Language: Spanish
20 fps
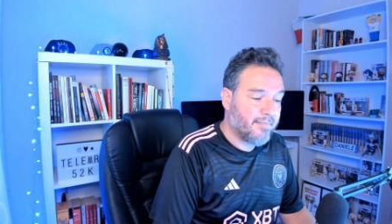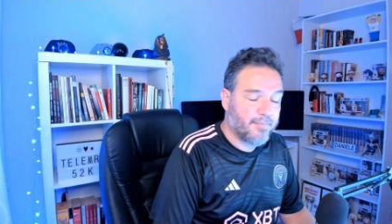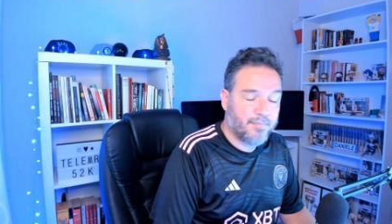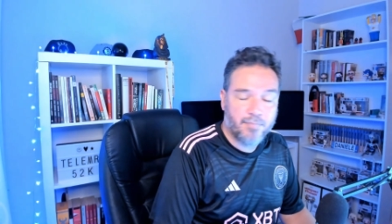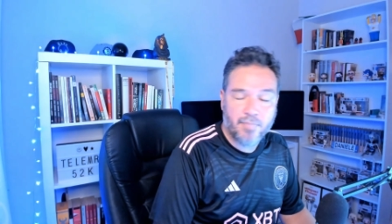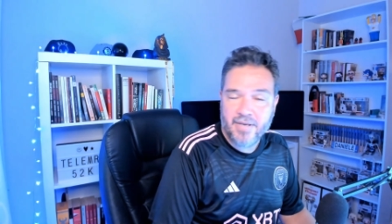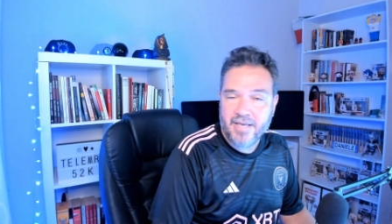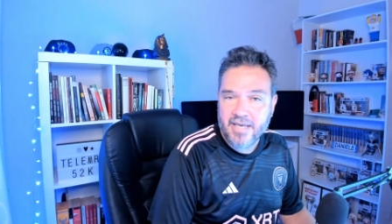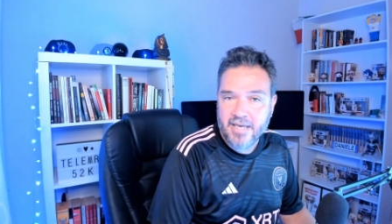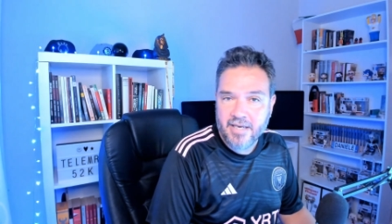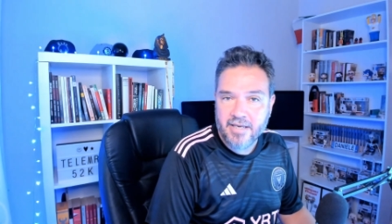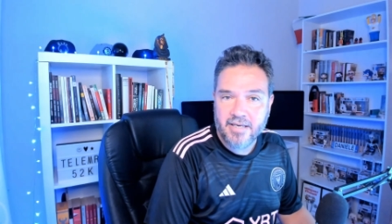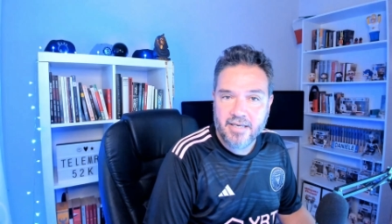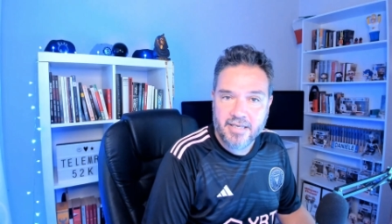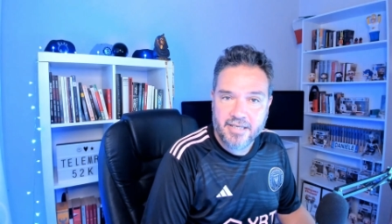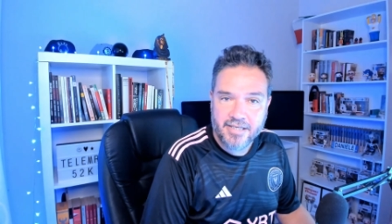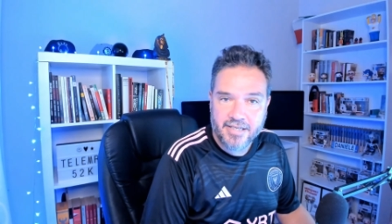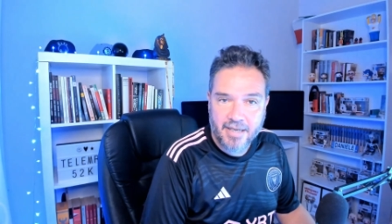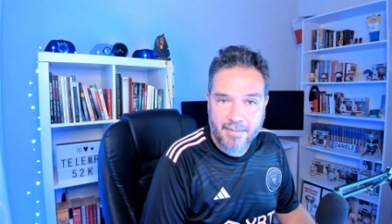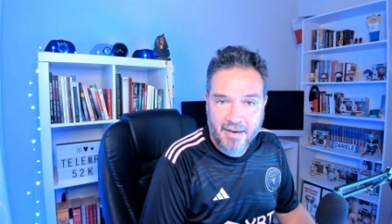
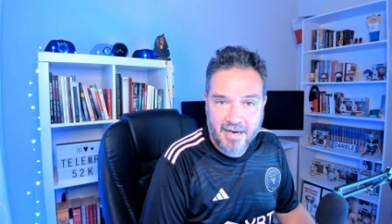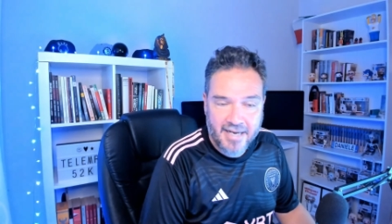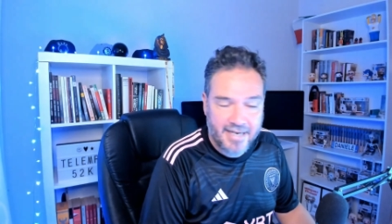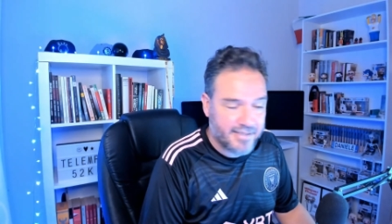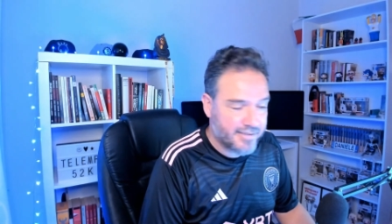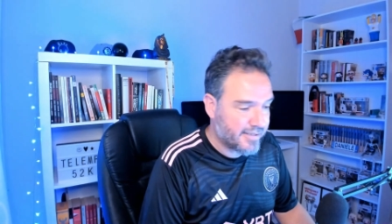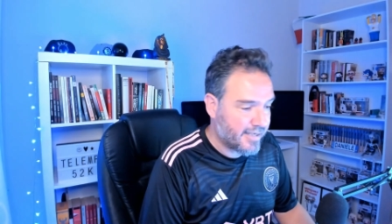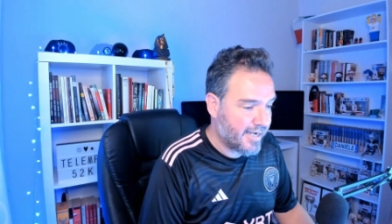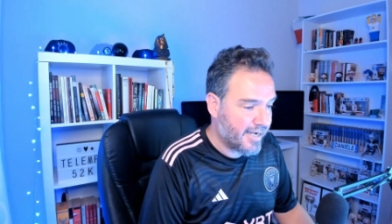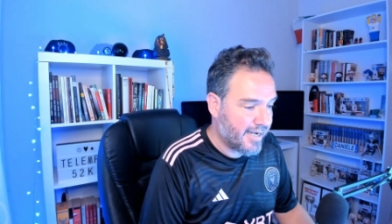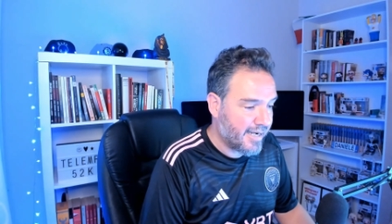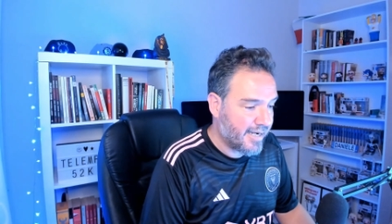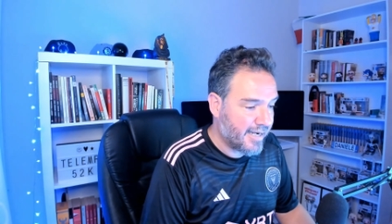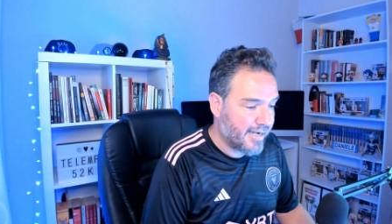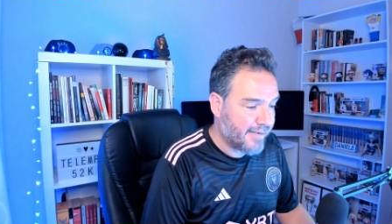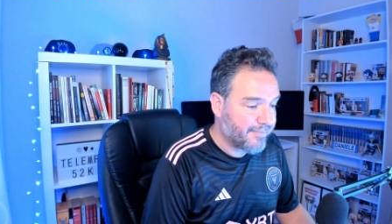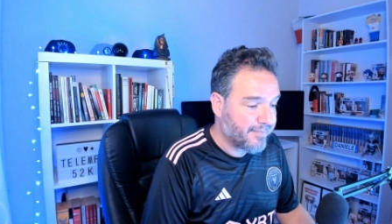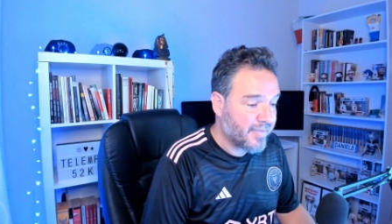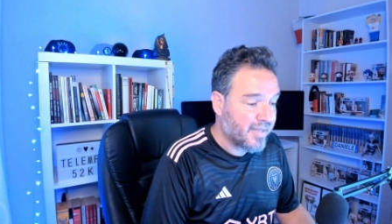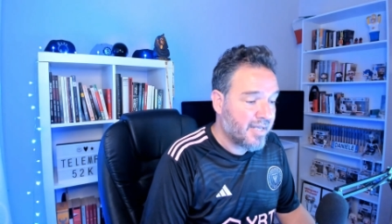Y, chavales,
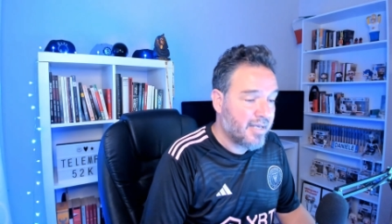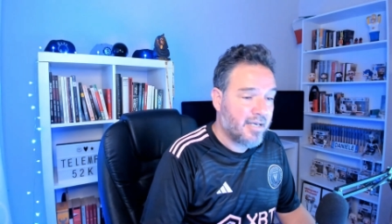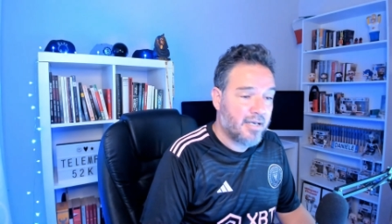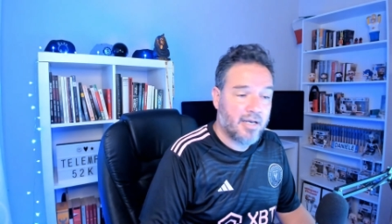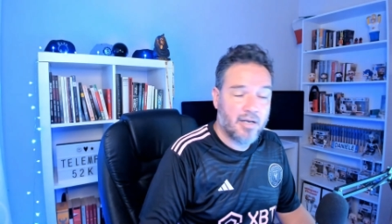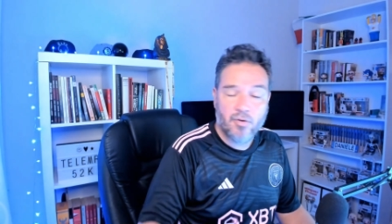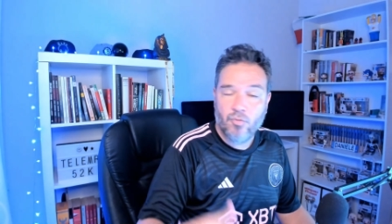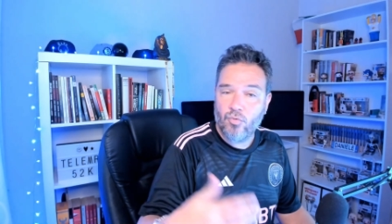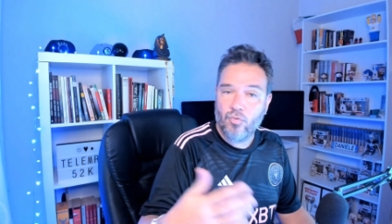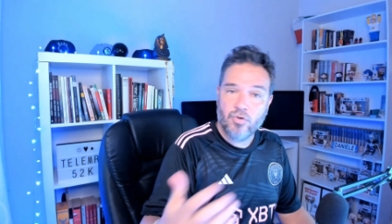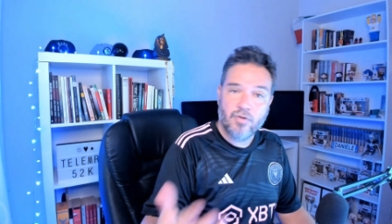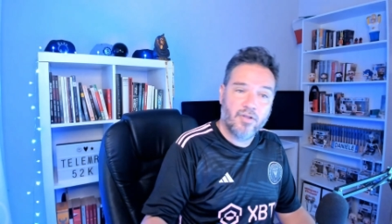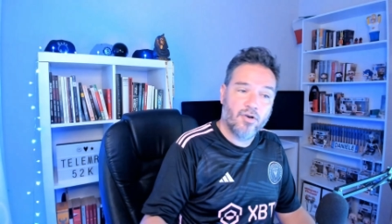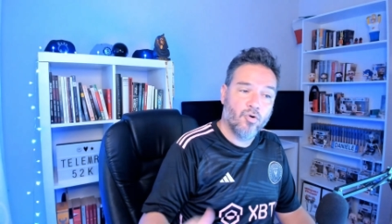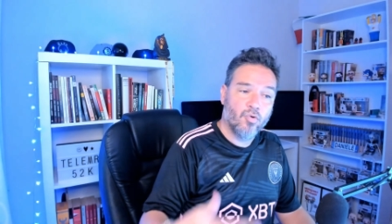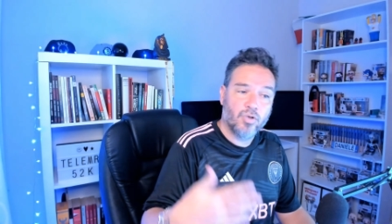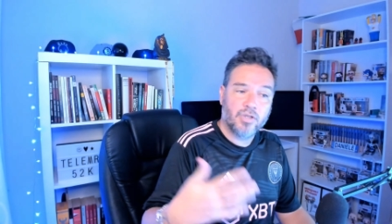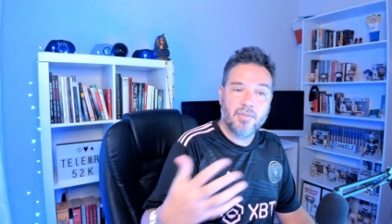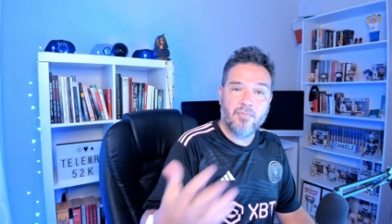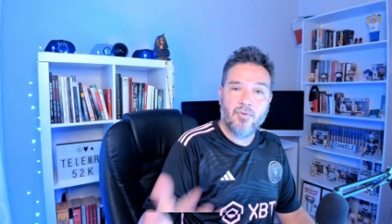eh, uno de
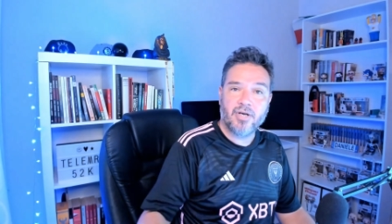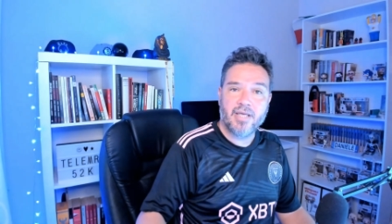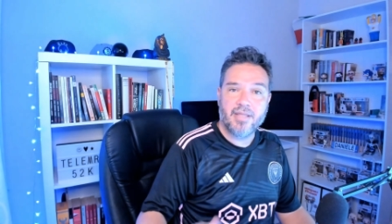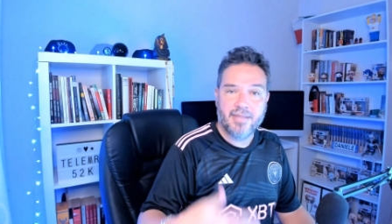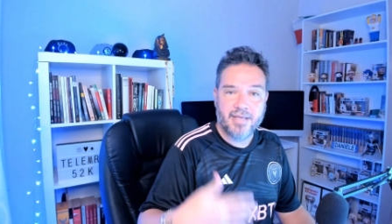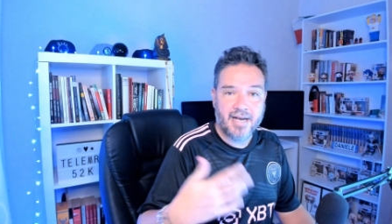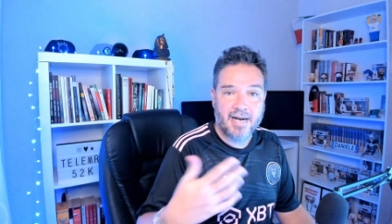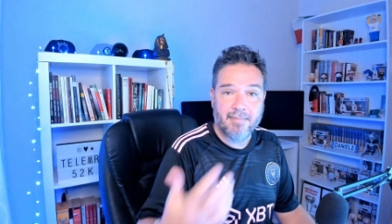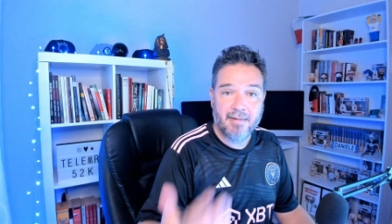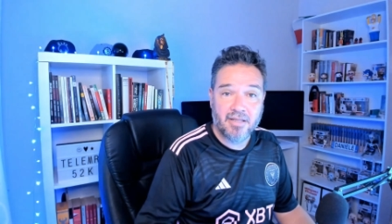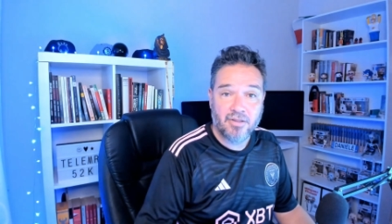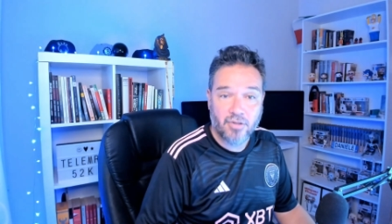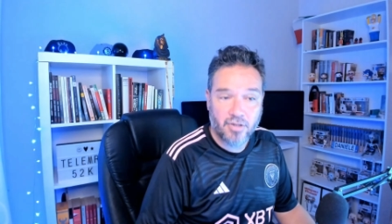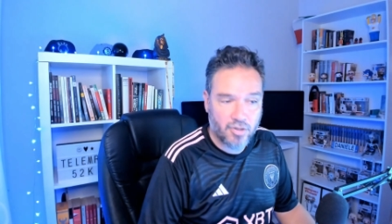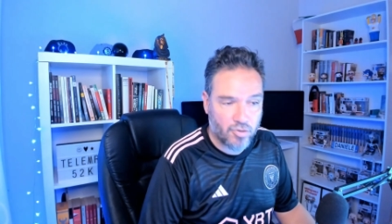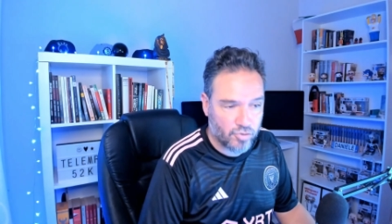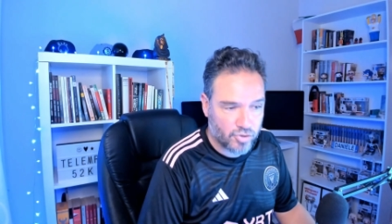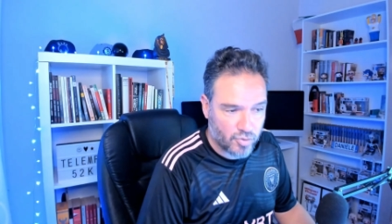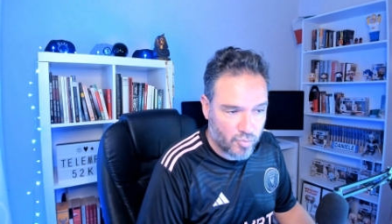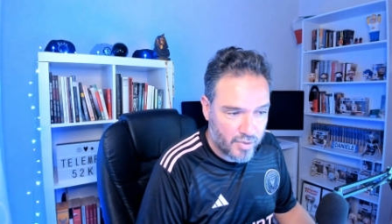los últimos que hice era hablando de
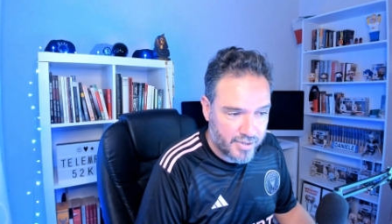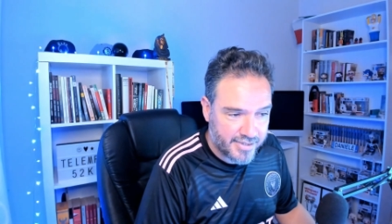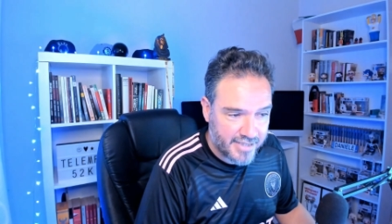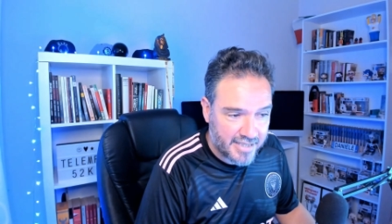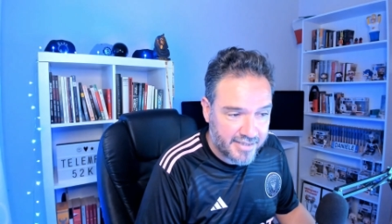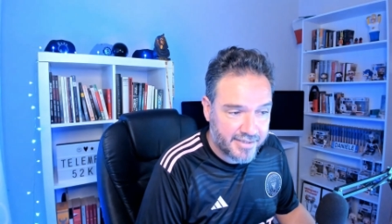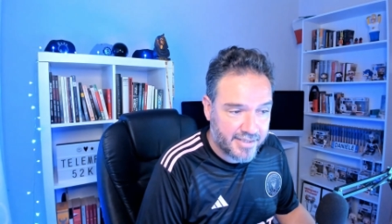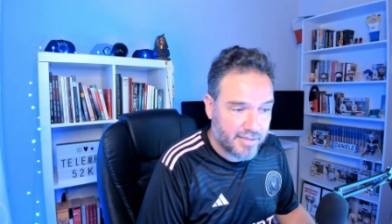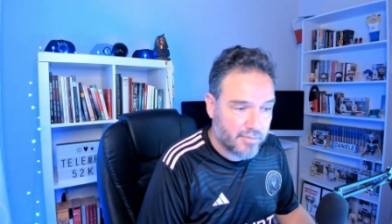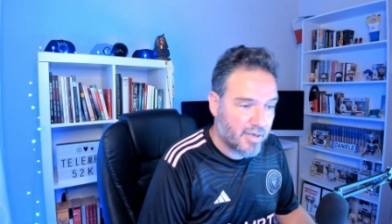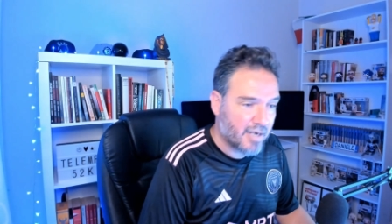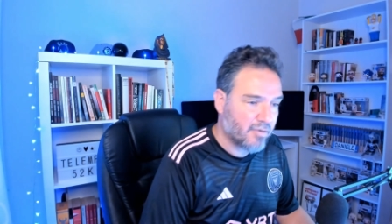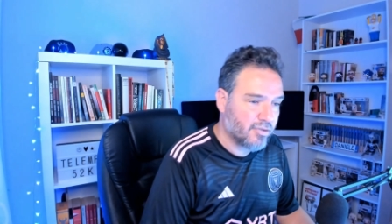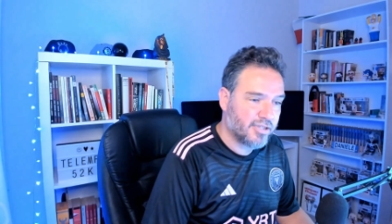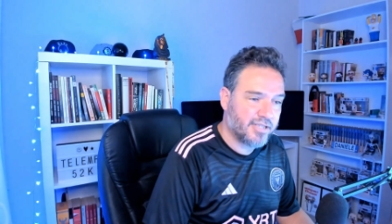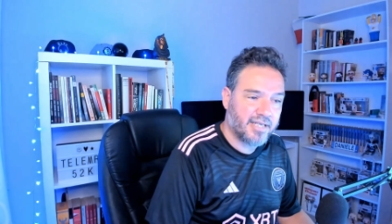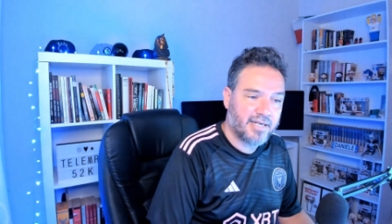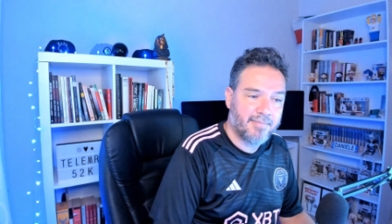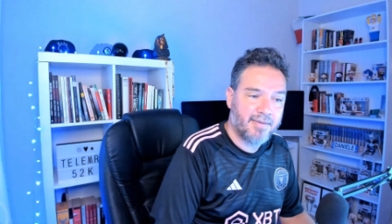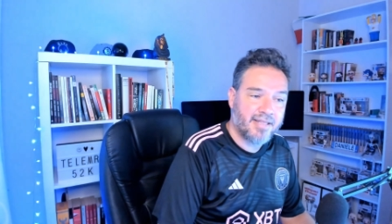José Luis Sánchez y unas
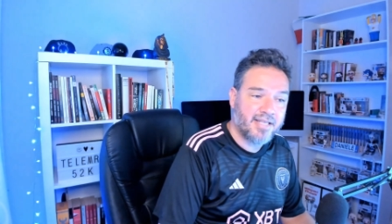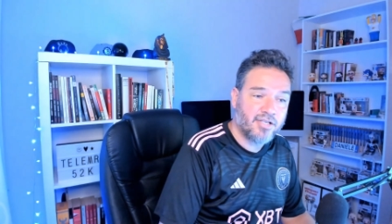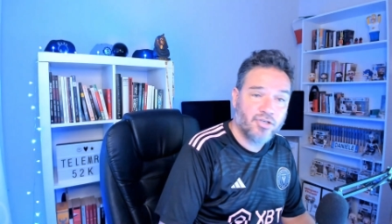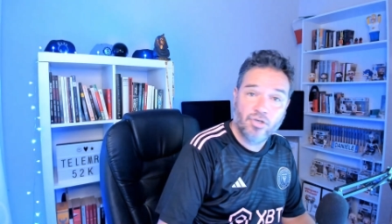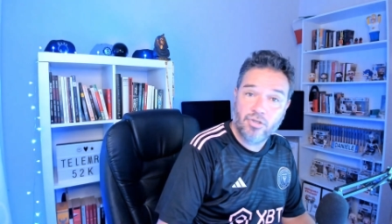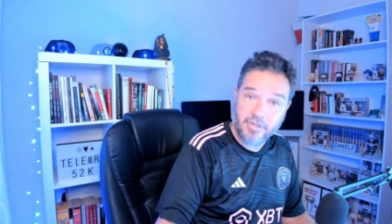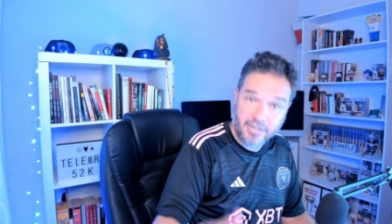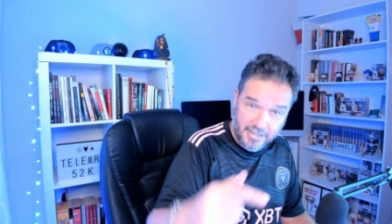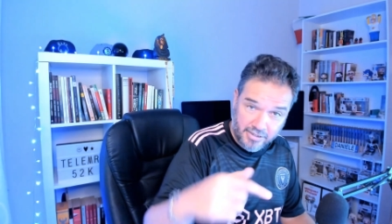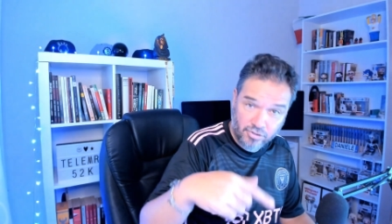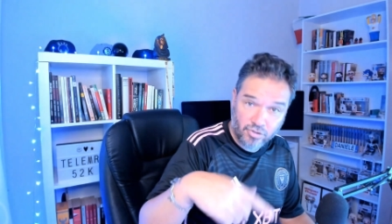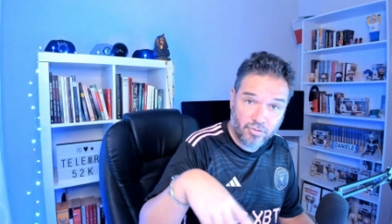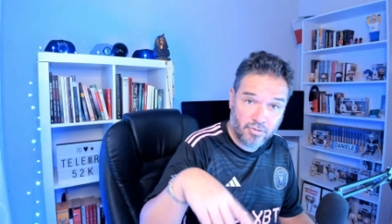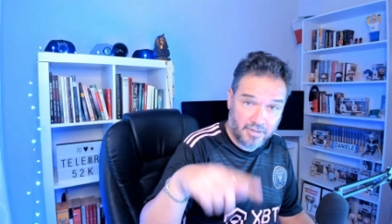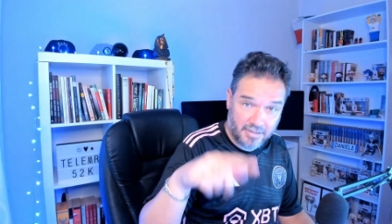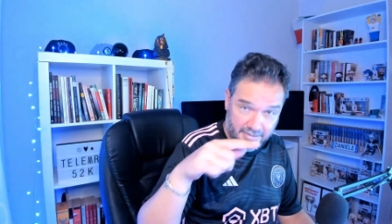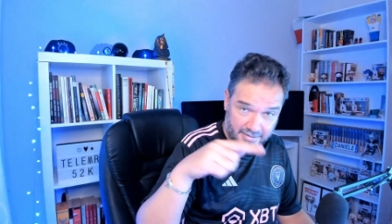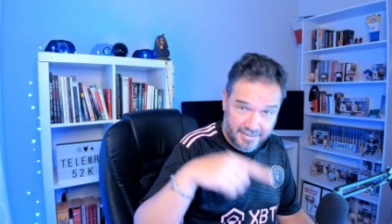cositas que había dicho, de esto de